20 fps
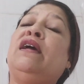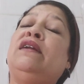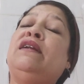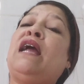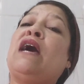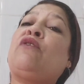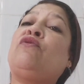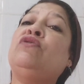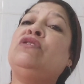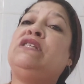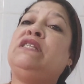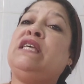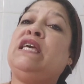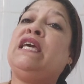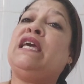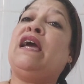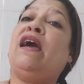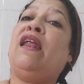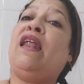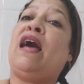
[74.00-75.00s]
na
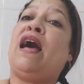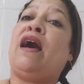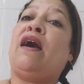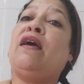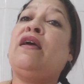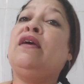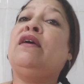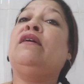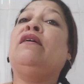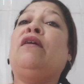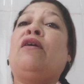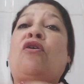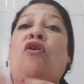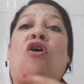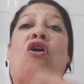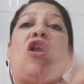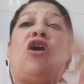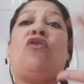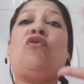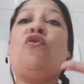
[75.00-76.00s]
cozinha lá
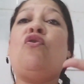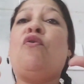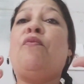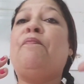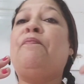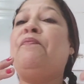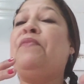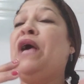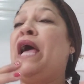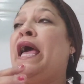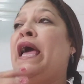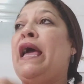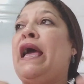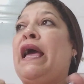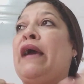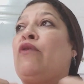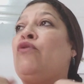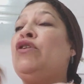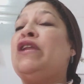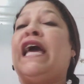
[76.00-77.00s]
coloco
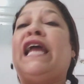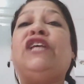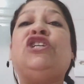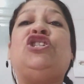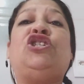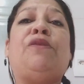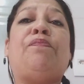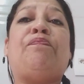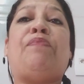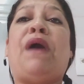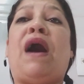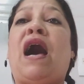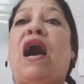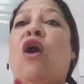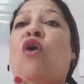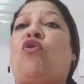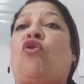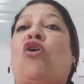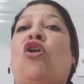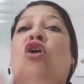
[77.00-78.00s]
é, colheres de
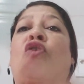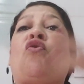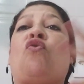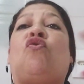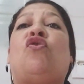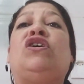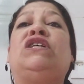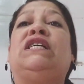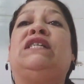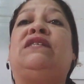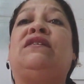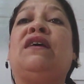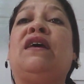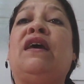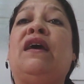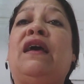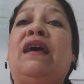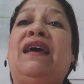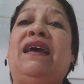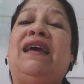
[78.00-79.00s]
pau, coloco coisas
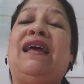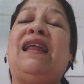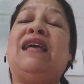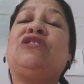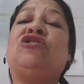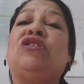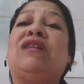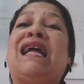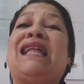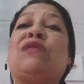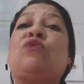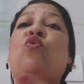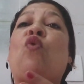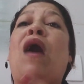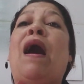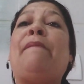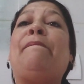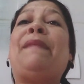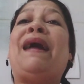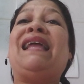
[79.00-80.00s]
relacionadas
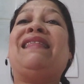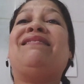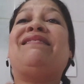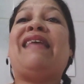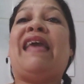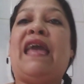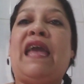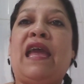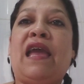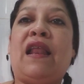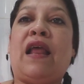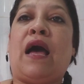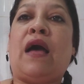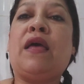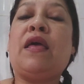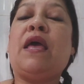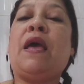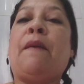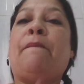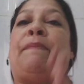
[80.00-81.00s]
à madeira,
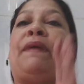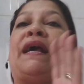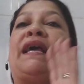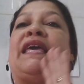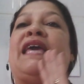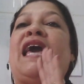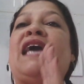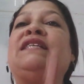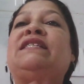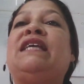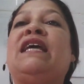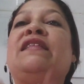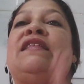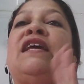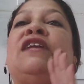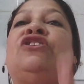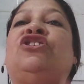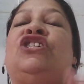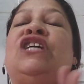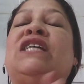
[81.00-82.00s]
para que essa
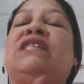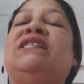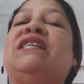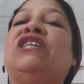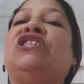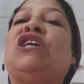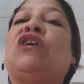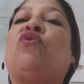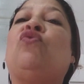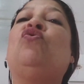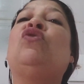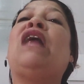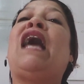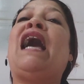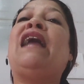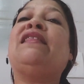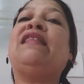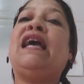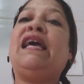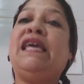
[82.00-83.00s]
energia seja
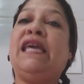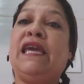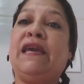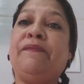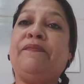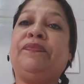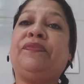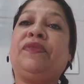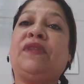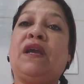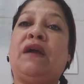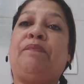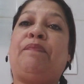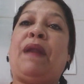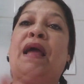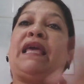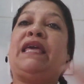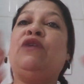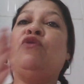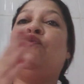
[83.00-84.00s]
curada aí,
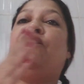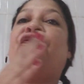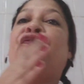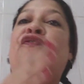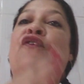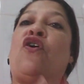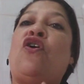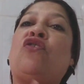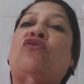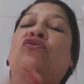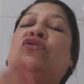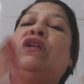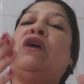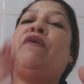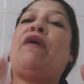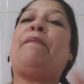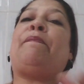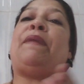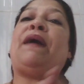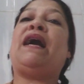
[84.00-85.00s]
para que o fogo
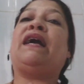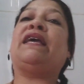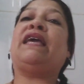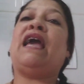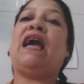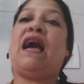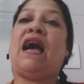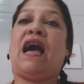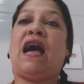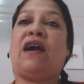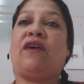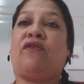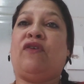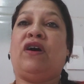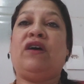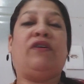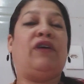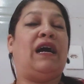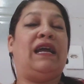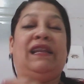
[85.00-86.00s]
não apague a
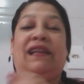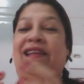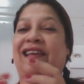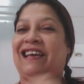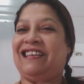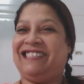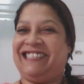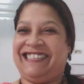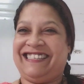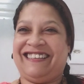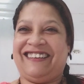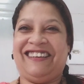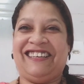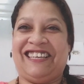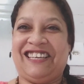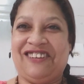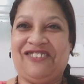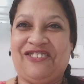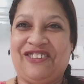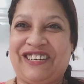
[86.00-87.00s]
água. Aliás, ai
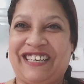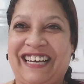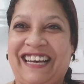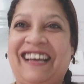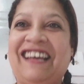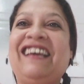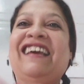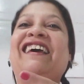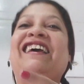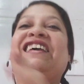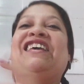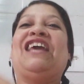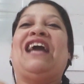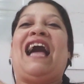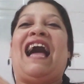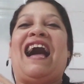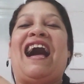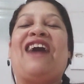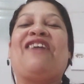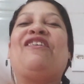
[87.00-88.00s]
que louca, que
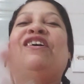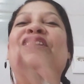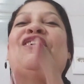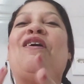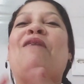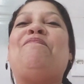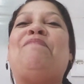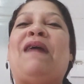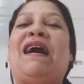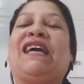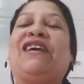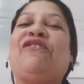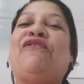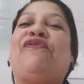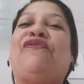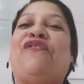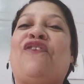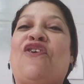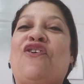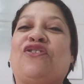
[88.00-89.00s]
a água não apague o
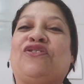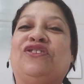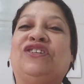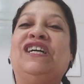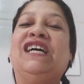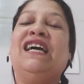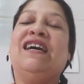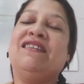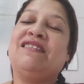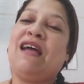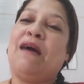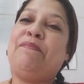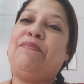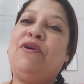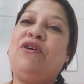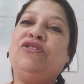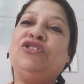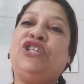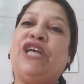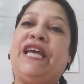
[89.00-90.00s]
fogo, tá
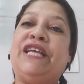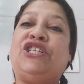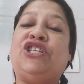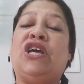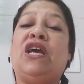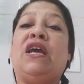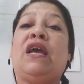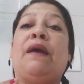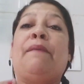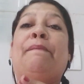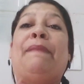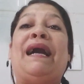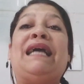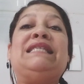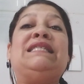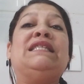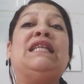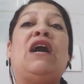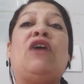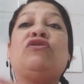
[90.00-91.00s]
bom, gente?
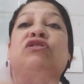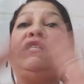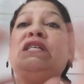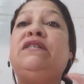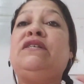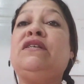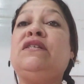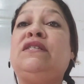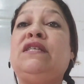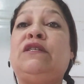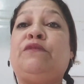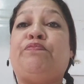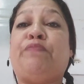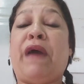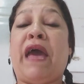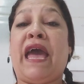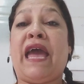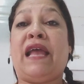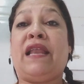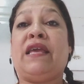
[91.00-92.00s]
Mas não se
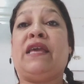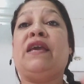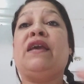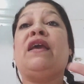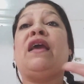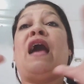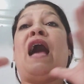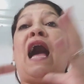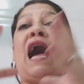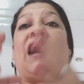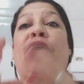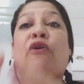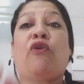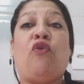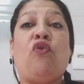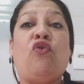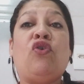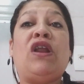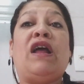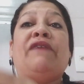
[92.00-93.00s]
desespere, a
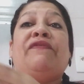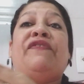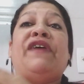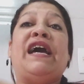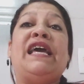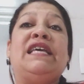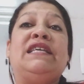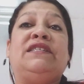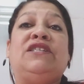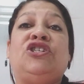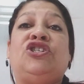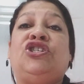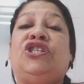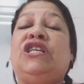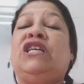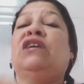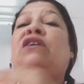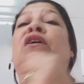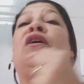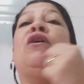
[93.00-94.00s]
cura vai
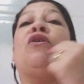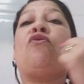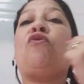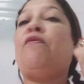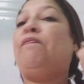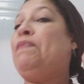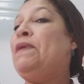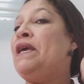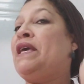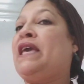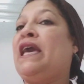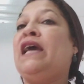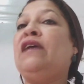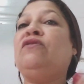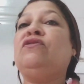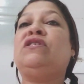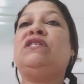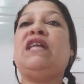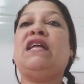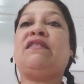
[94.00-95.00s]
existir com
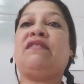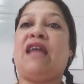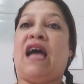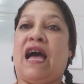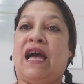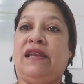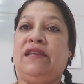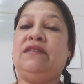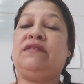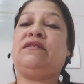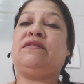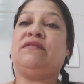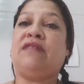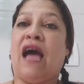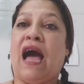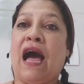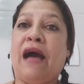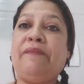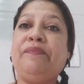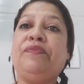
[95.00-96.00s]
pequenos detalhes,
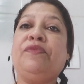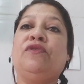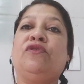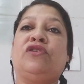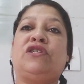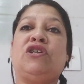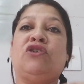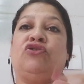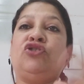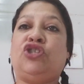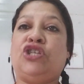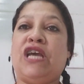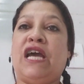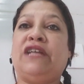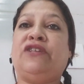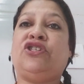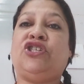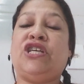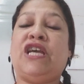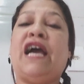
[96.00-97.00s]
tá? No seu dia
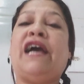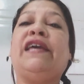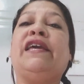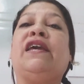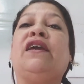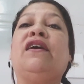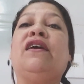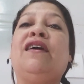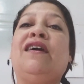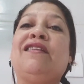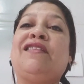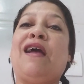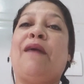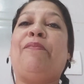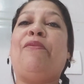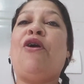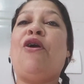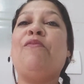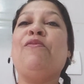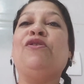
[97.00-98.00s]
a dia aí, tá
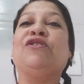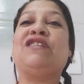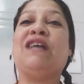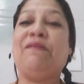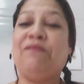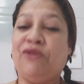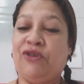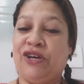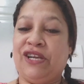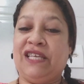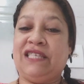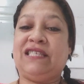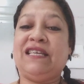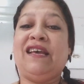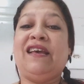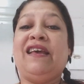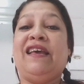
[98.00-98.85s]
bom, meus amores?